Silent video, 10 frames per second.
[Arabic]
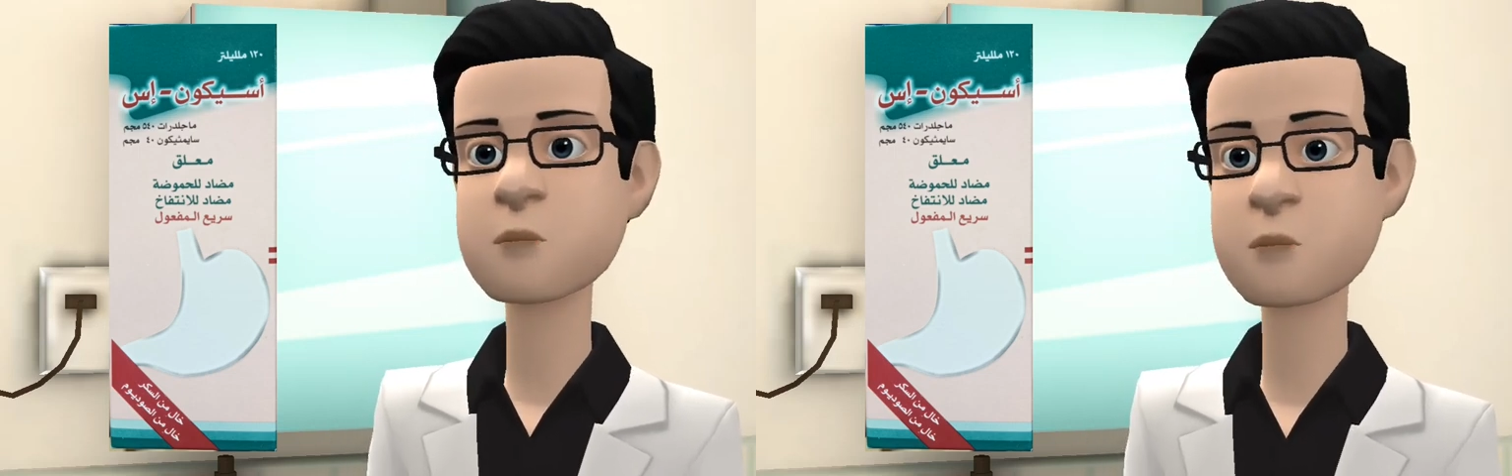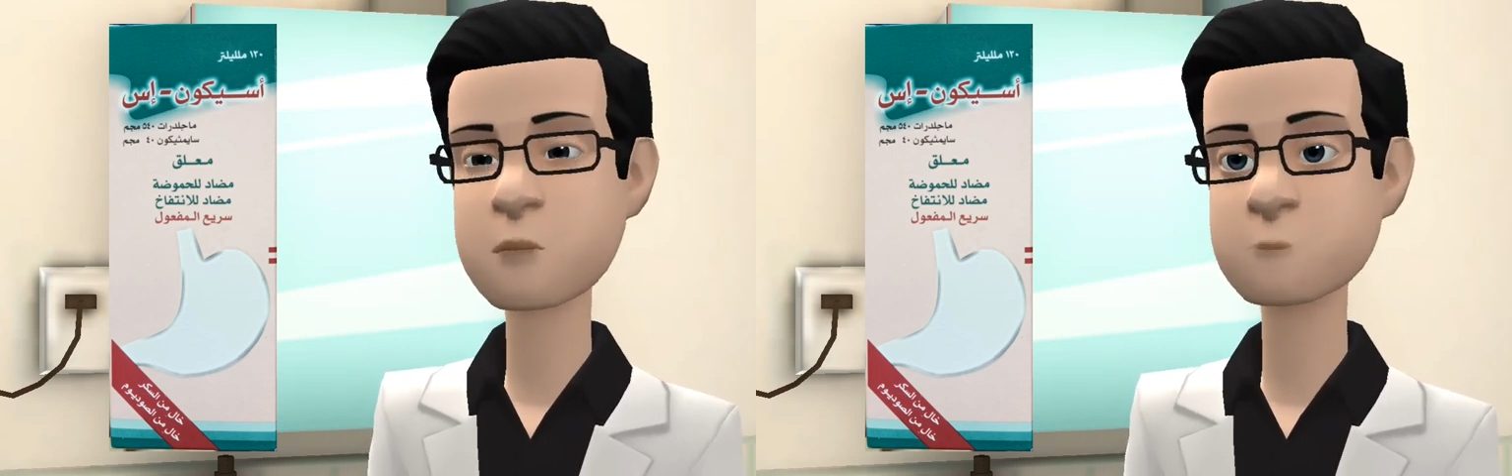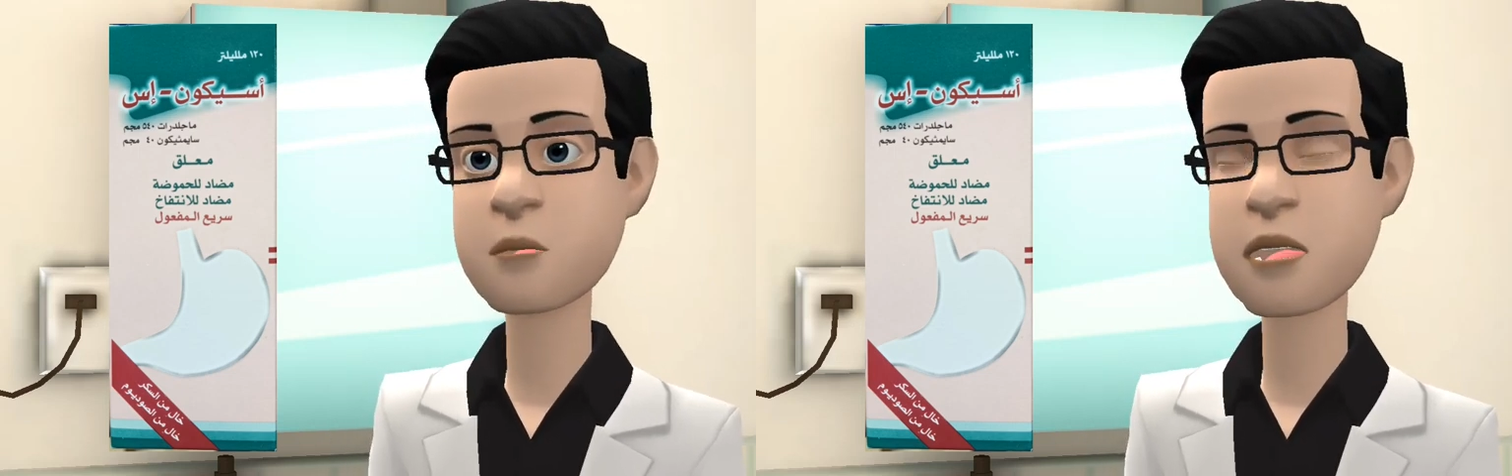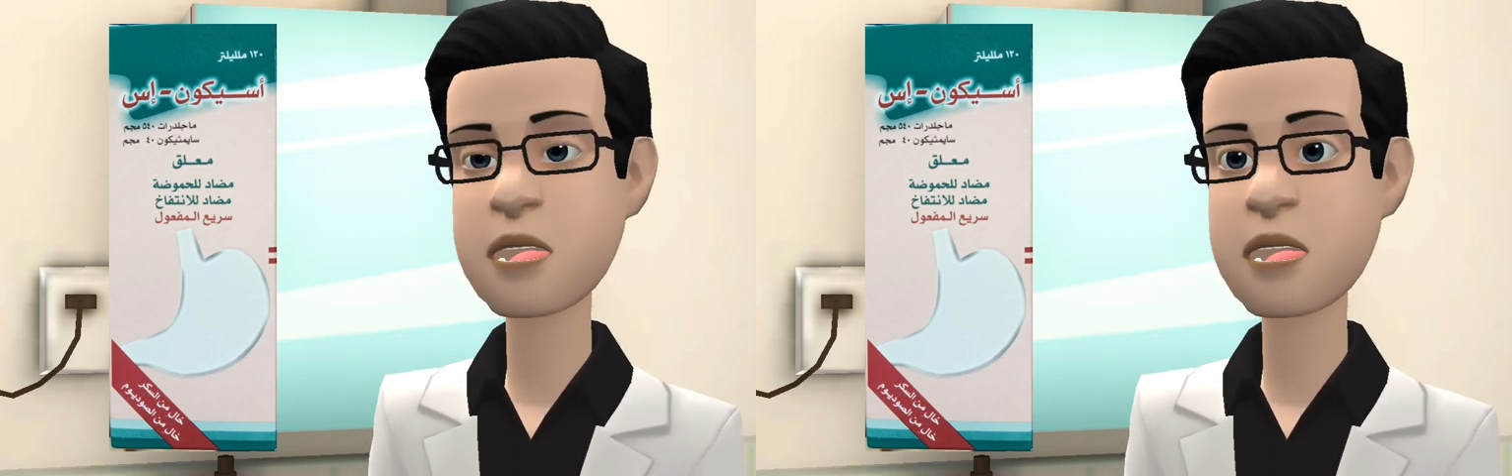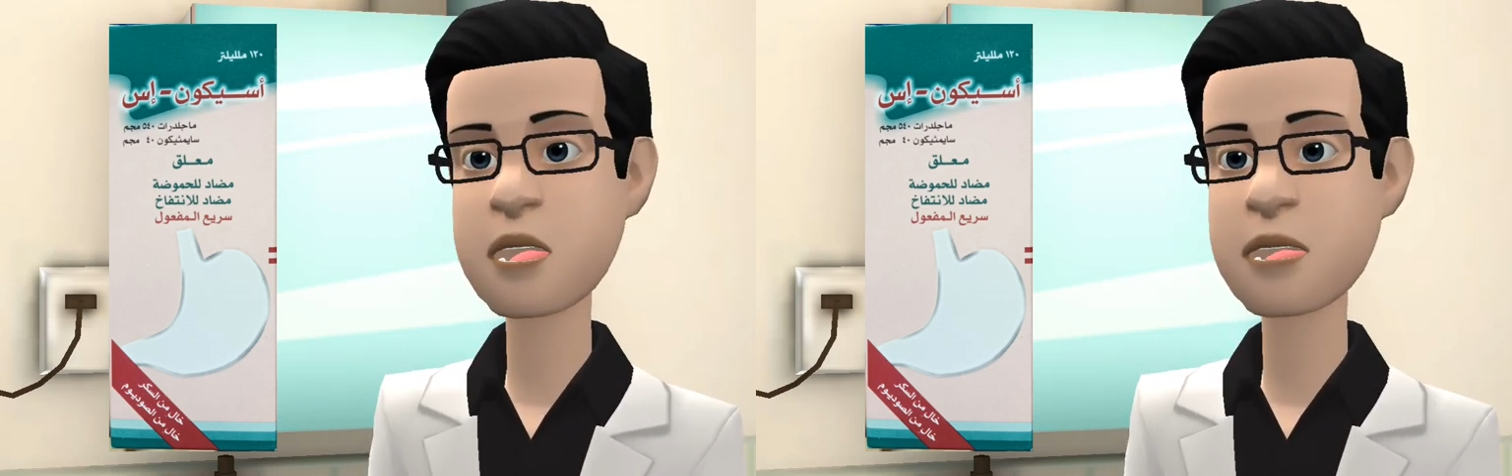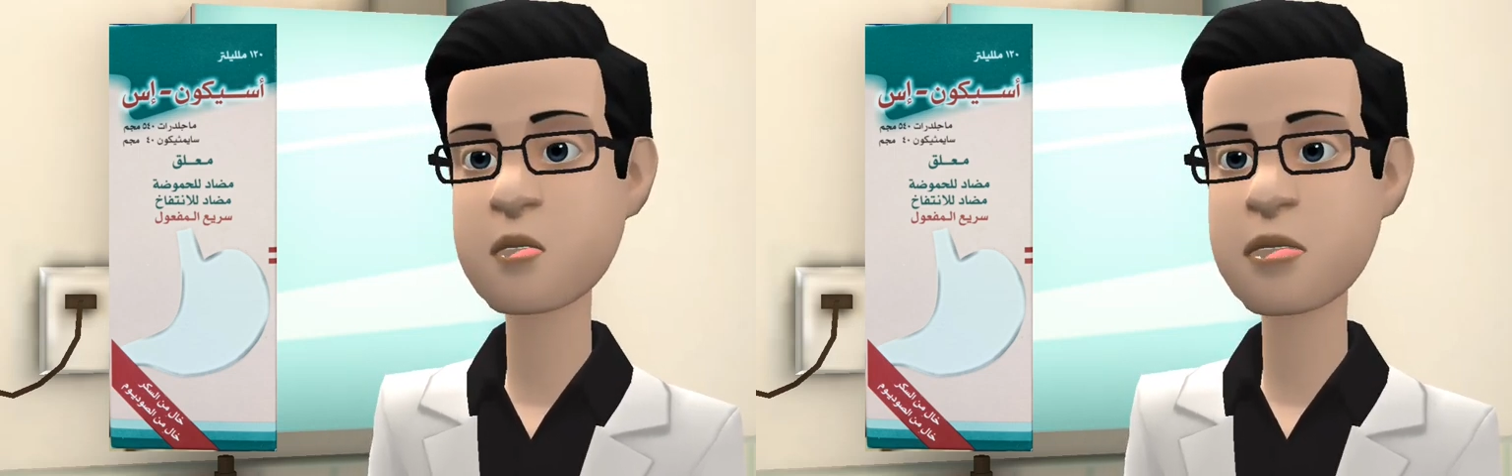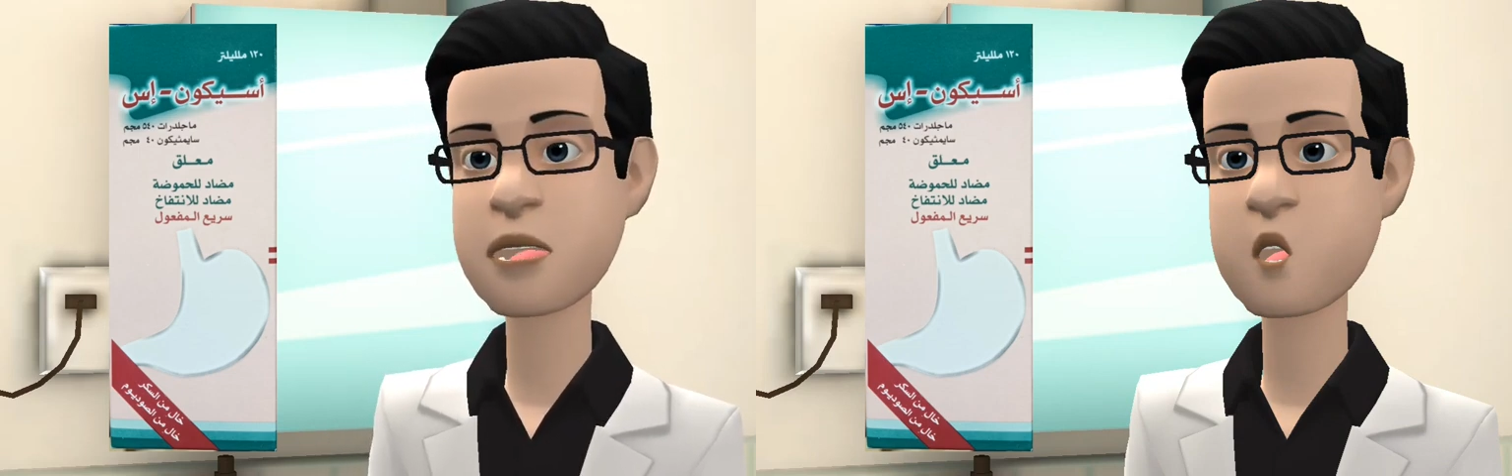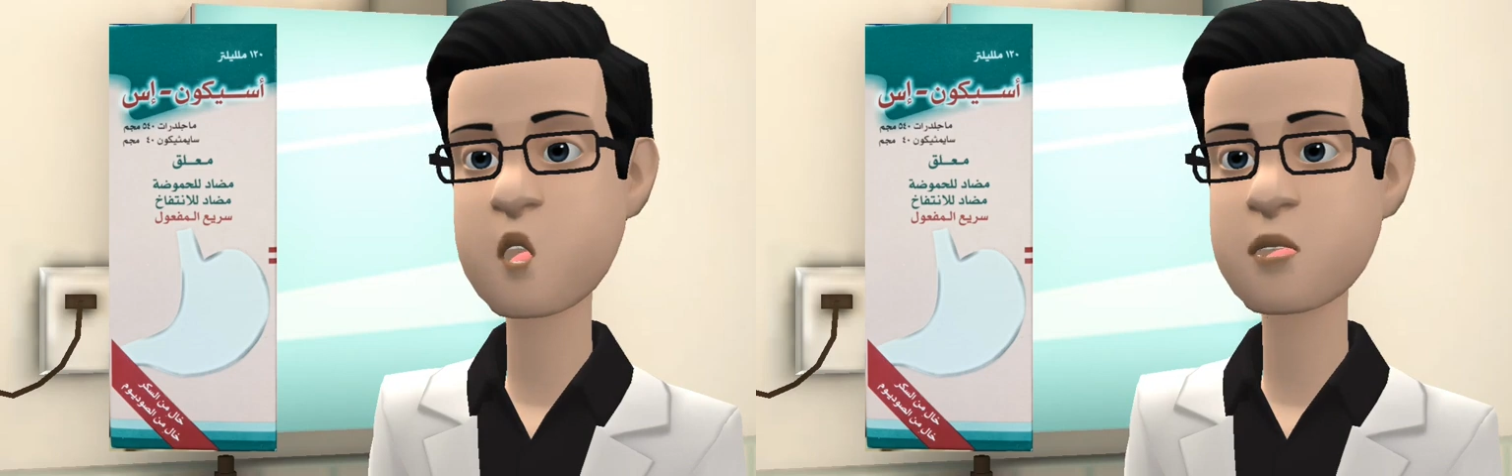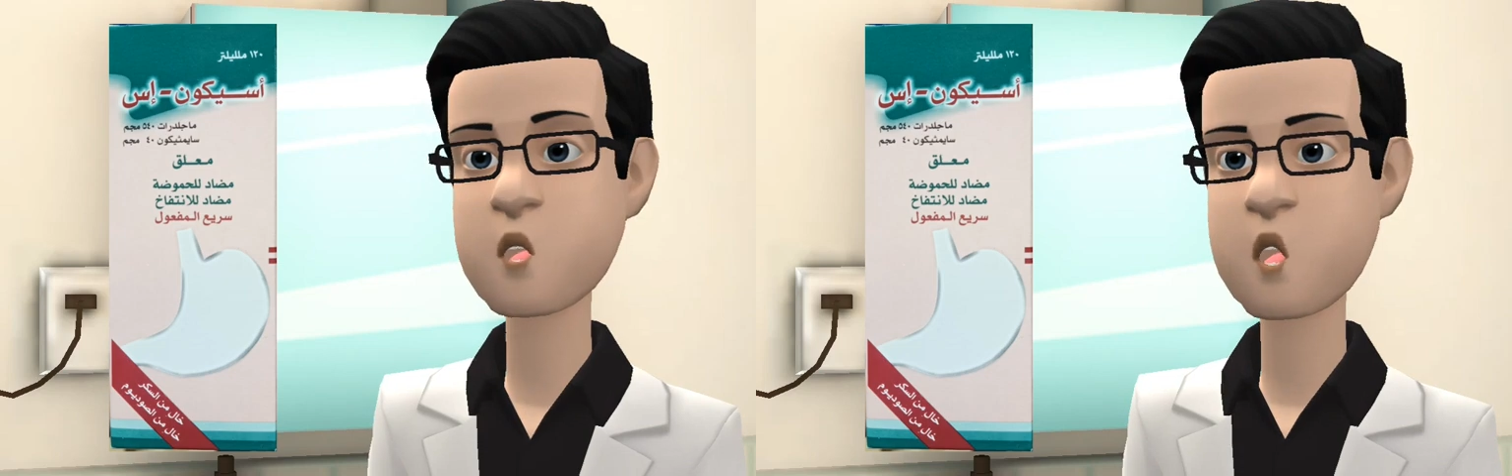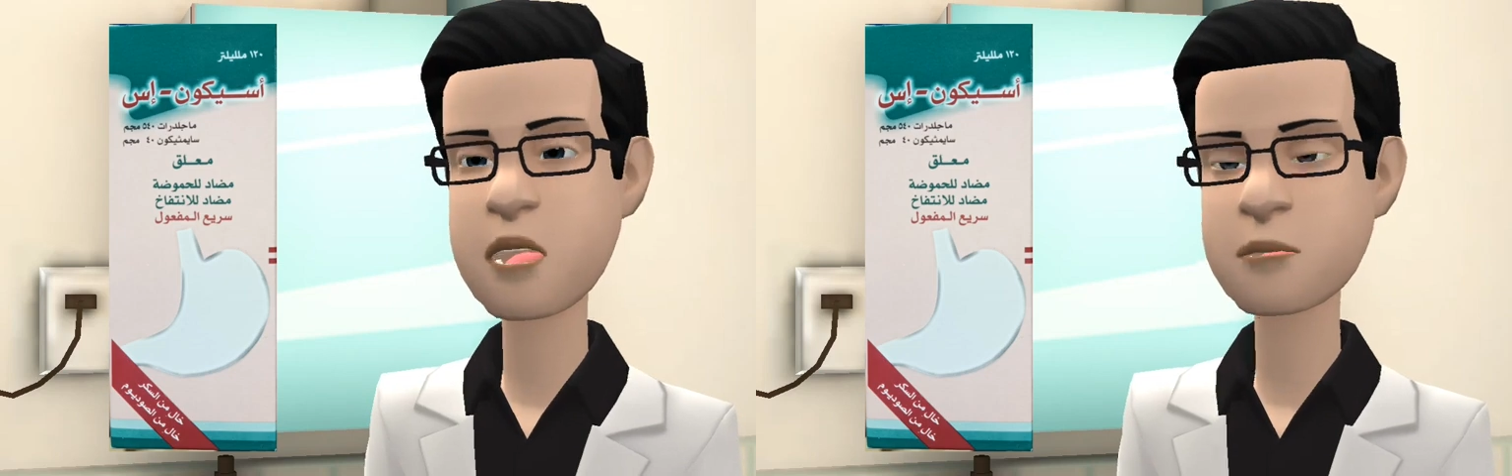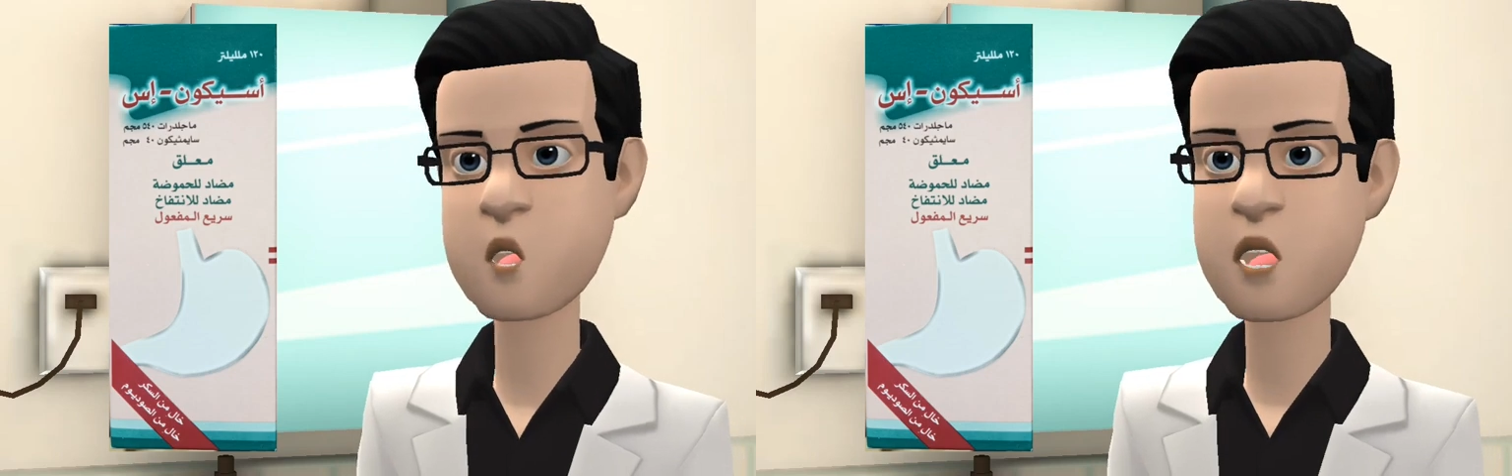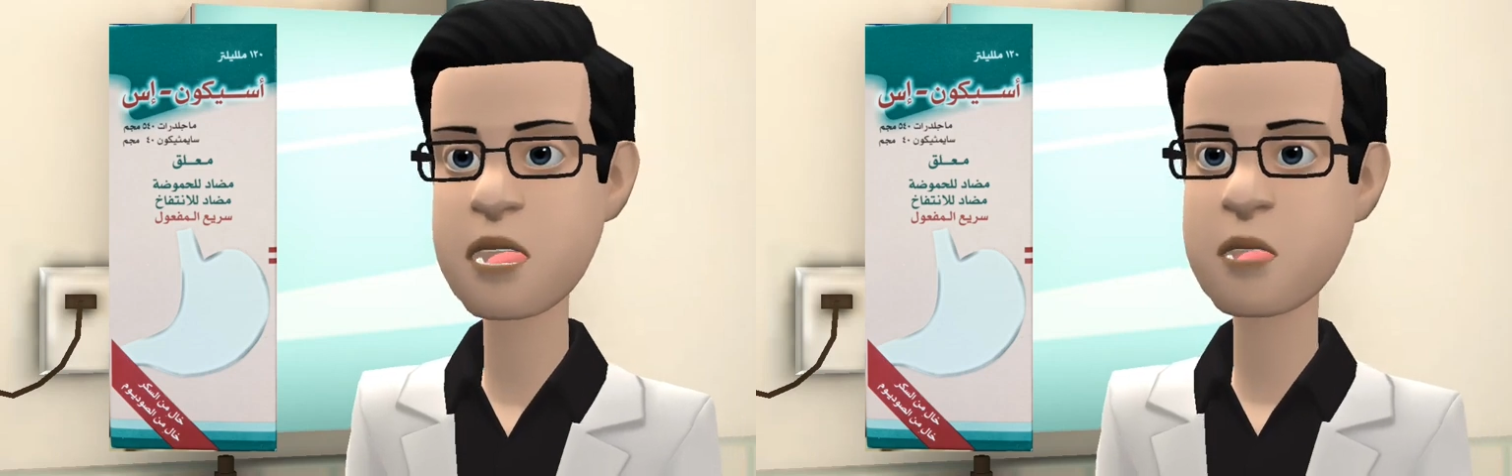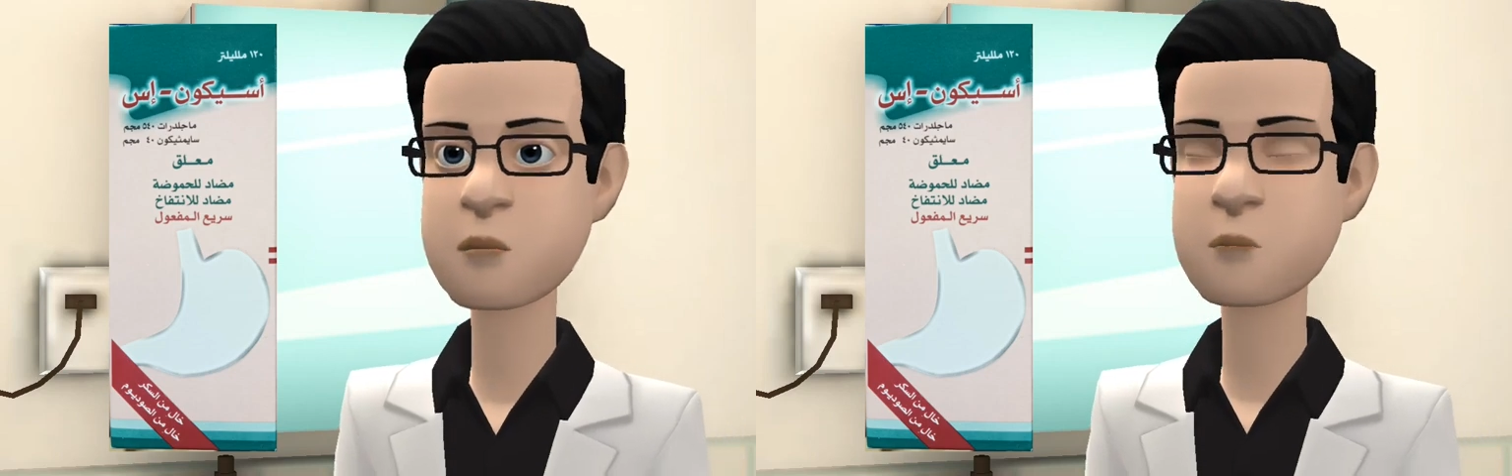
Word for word: حيث يساعد على تعديل مستوى الحموضة في المعدة